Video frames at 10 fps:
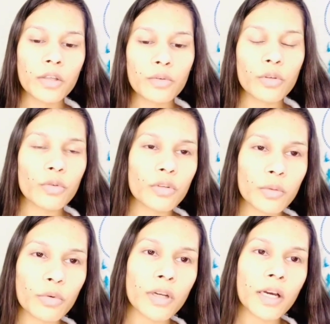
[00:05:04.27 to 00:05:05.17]
क्योंकि उन्होंने
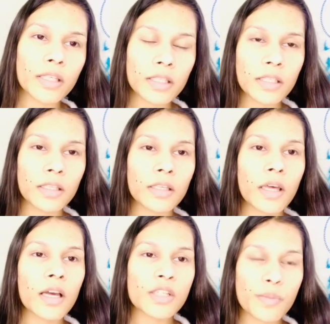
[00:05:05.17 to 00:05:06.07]
बोला कि
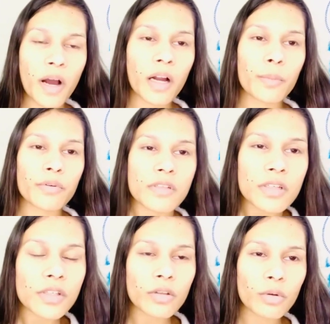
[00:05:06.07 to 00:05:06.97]
स्पा का
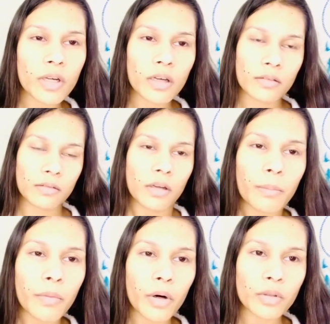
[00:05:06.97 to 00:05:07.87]
प्रोसीजर थोड़ा
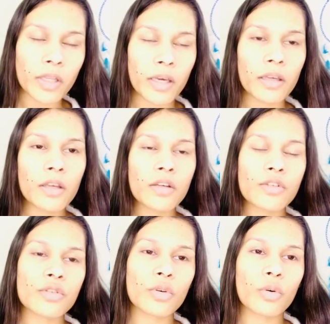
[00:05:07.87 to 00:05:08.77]
लंबा होता है
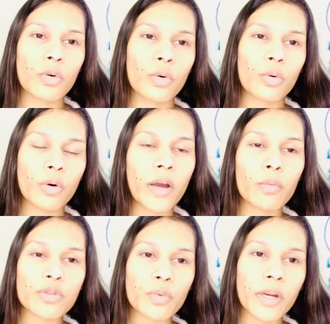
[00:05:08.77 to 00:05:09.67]
सो आई
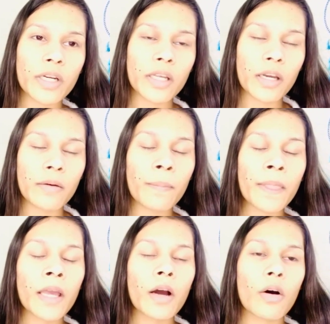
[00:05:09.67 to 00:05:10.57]
वॉज वेटिंग
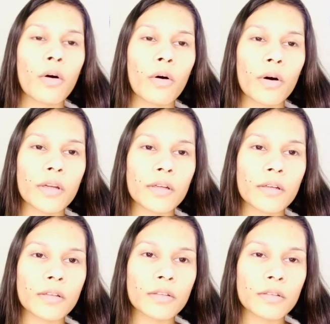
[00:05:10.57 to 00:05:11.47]
और
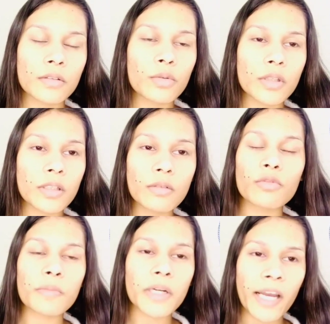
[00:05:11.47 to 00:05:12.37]
क्योंकि
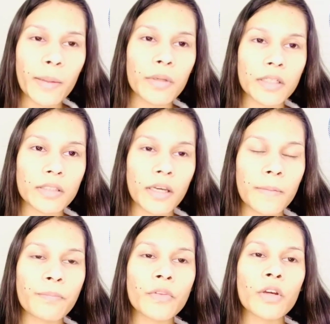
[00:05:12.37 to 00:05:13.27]
उसमें टाइम लगता है
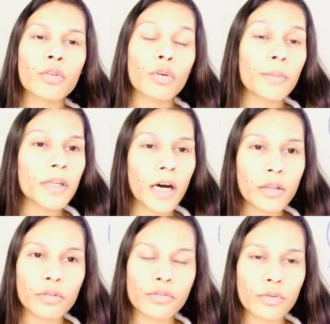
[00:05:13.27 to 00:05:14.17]
तो अभी
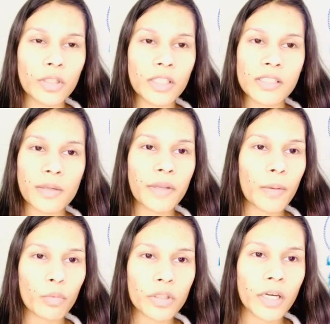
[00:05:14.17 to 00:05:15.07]
रात हो चुकी है जैसे मैंने
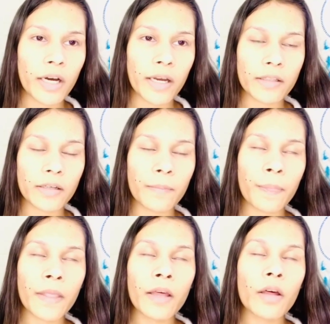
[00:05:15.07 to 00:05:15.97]
आपको दिखाया था
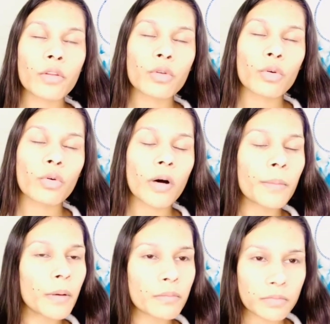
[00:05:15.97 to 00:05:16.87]
तो
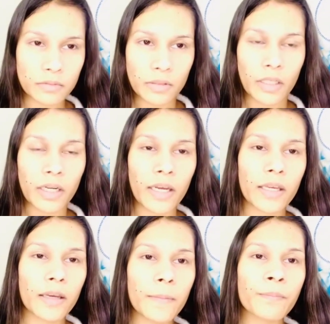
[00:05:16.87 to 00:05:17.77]
अब हम घर आए
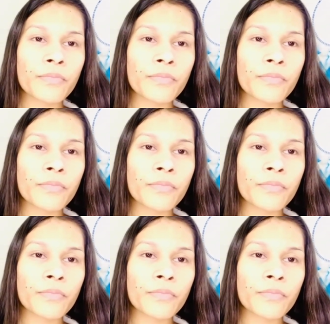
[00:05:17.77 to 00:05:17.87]
हैं